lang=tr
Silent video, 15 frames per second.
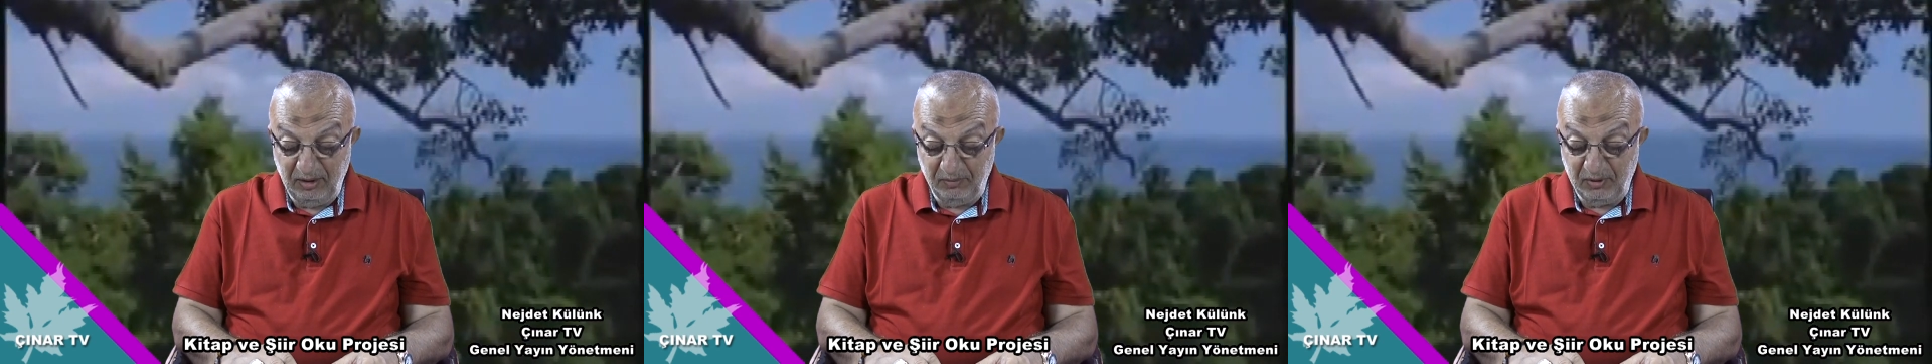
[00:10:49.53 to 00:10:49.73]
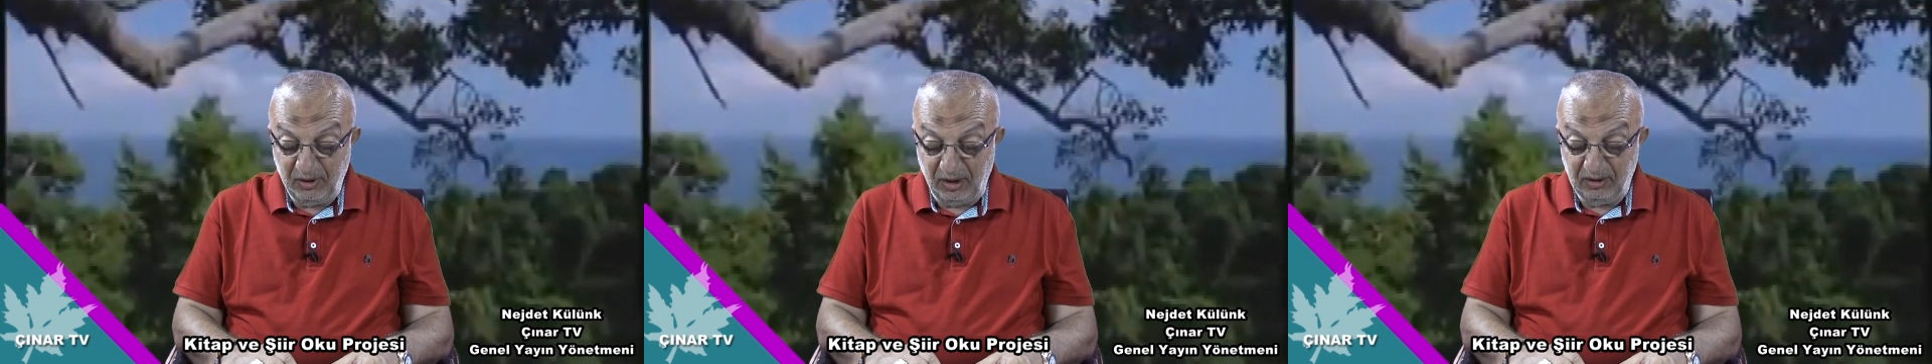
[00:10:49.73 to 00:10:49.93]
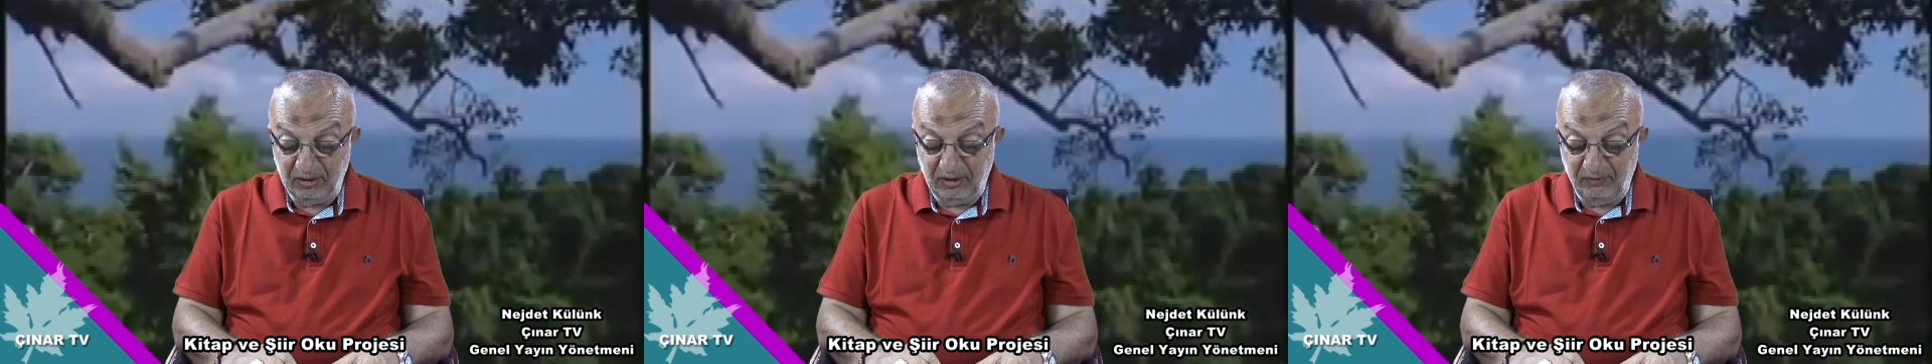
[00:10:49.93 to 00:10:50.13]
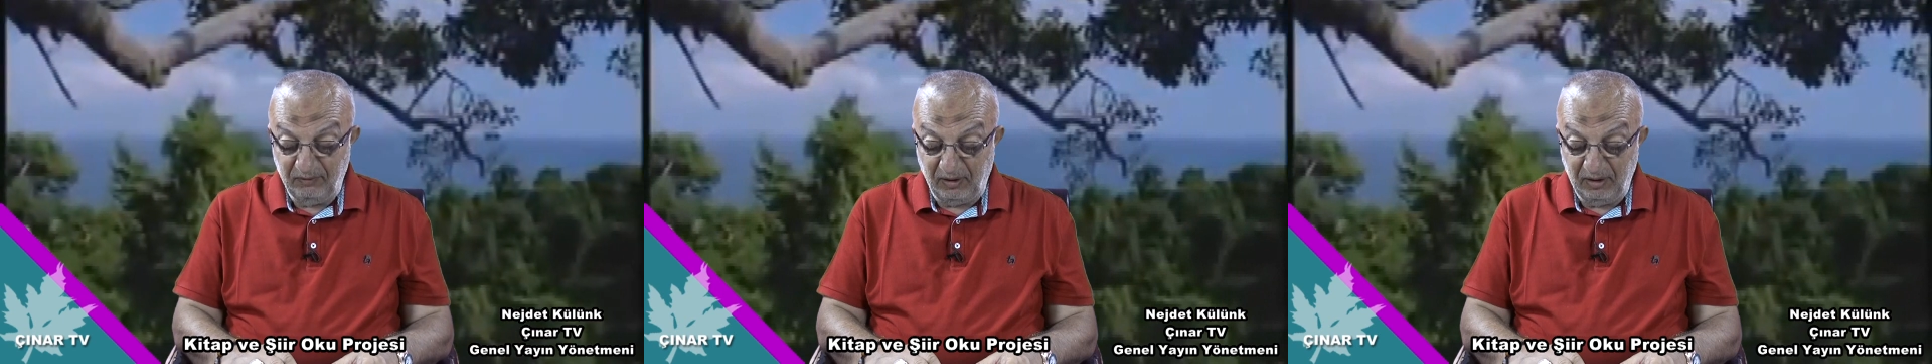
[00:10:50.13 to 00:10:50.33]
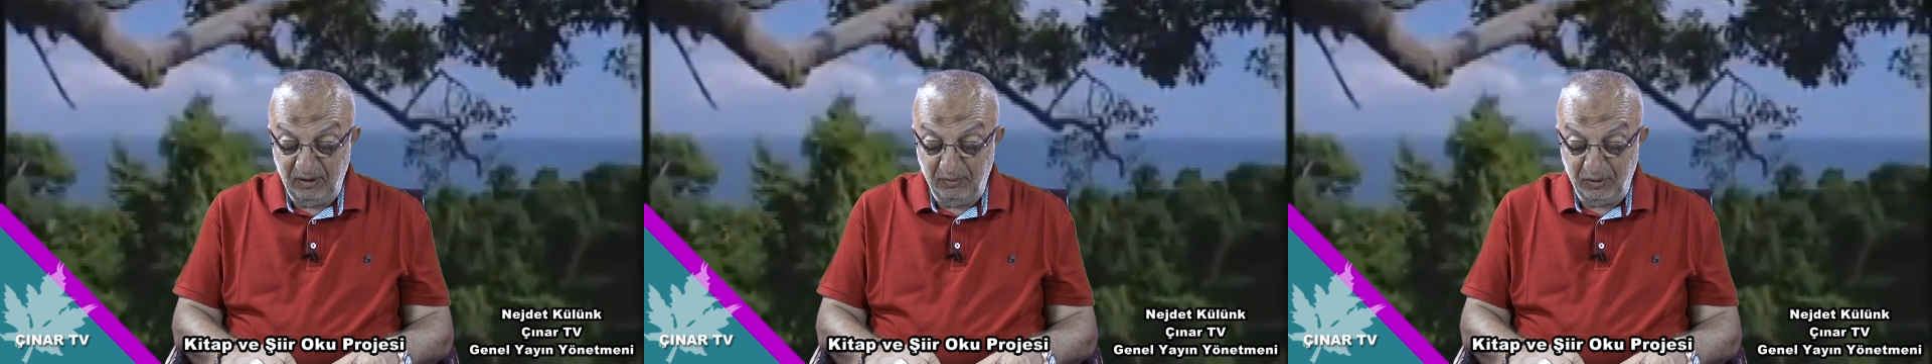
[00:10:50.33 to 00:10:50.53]
imkanı da
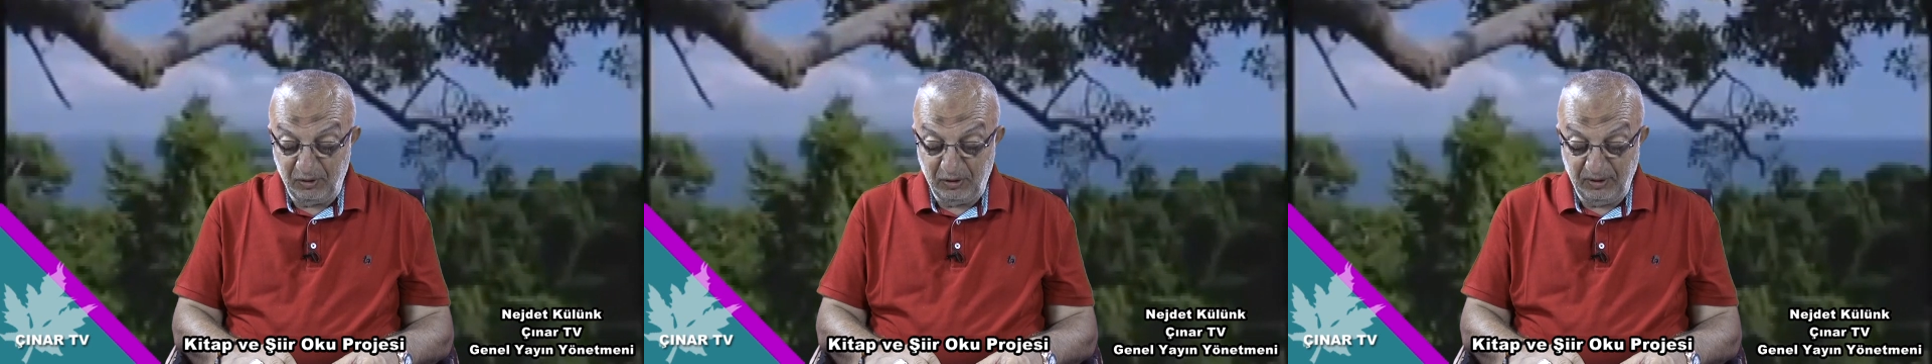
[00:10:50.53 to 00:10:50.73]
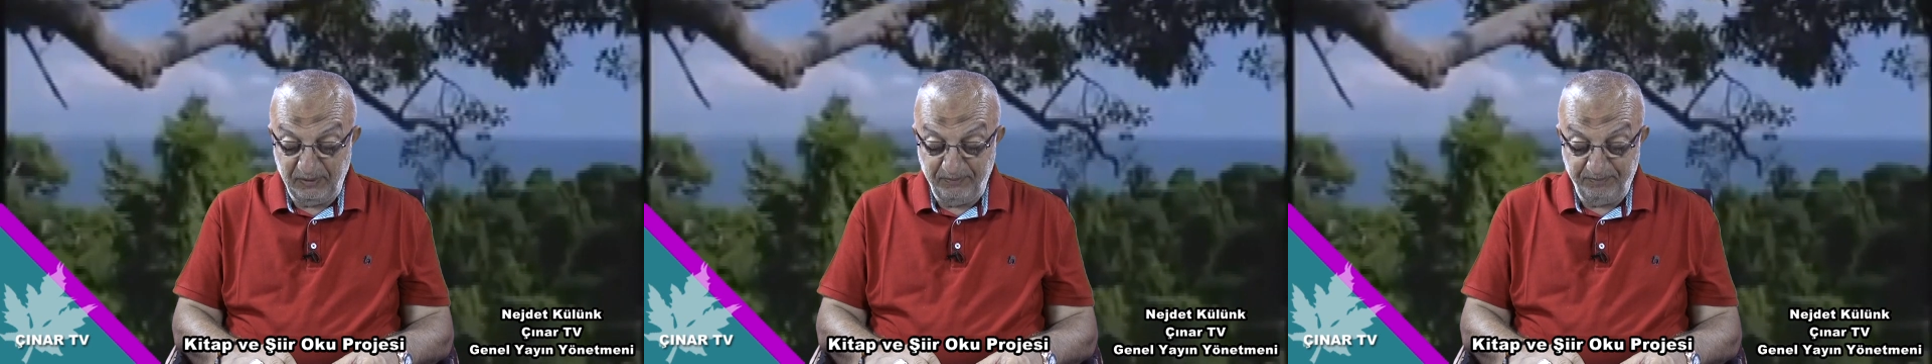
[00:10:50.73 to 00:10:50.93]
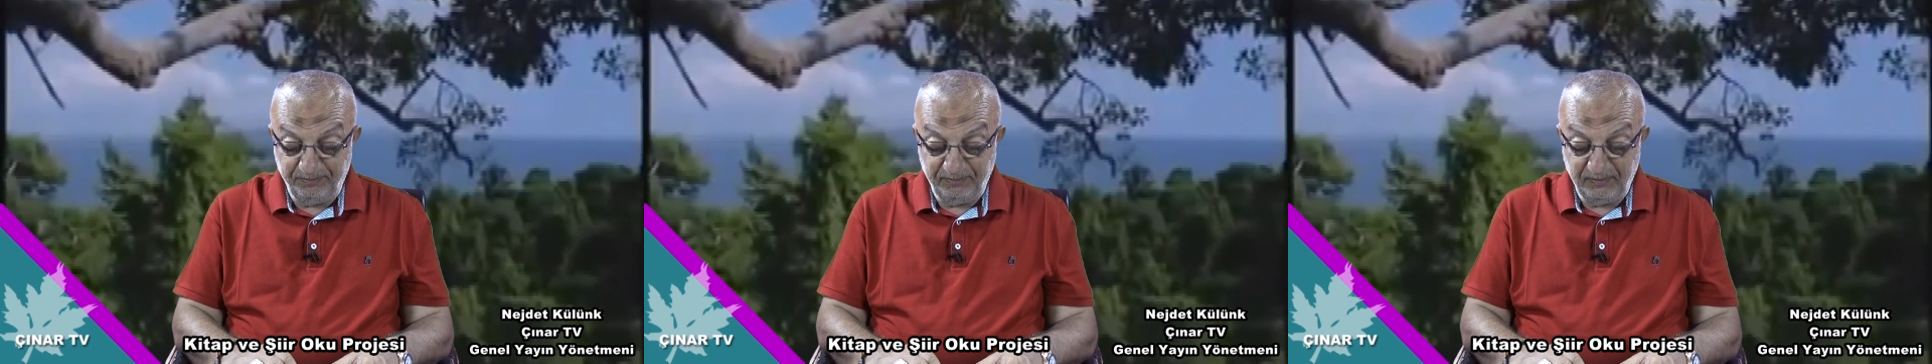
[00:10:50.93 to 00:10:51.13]
verilmişti.